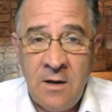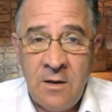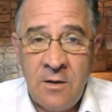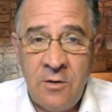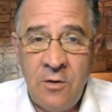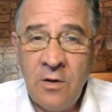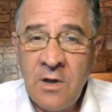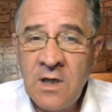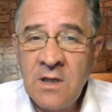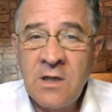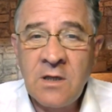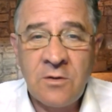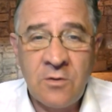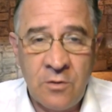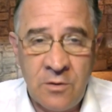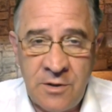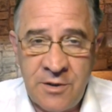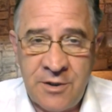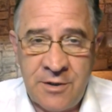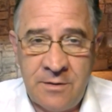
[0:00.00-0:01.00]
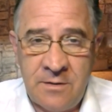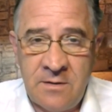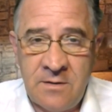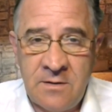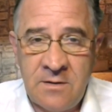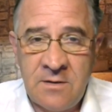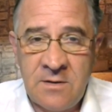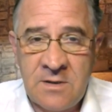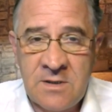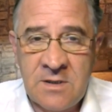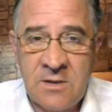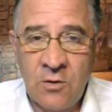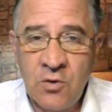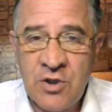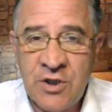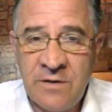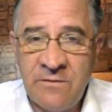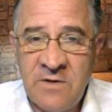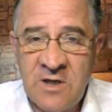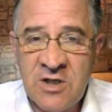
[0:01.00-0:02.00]
Юрий Анатольевич, э,
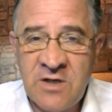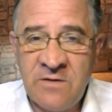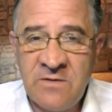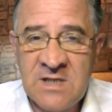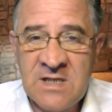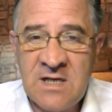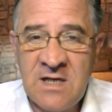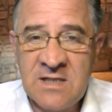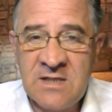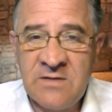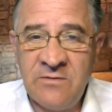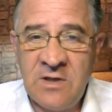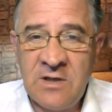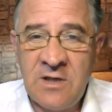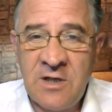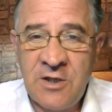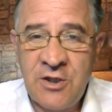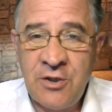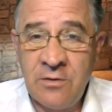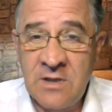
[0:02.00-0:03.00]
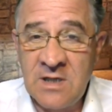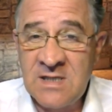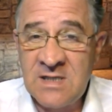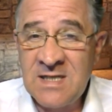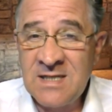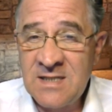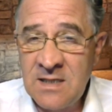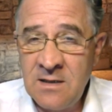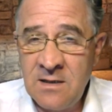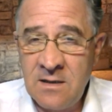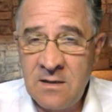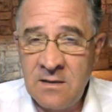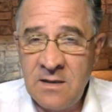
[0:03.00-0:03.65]
слушая ваши высказывания насчет СССР,